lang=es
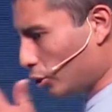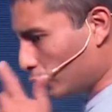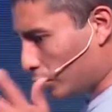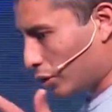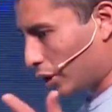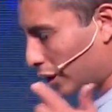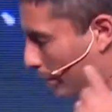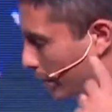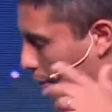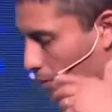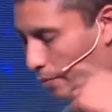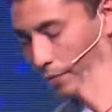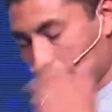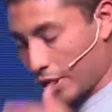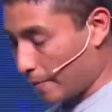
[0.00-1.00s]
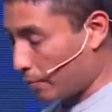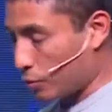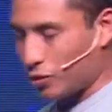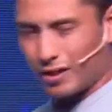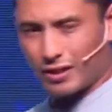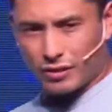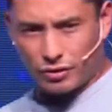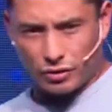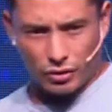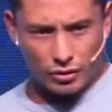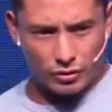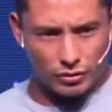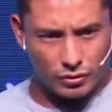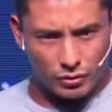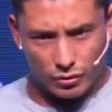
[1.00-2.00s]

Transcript: otro que también que me llama mucho la atención,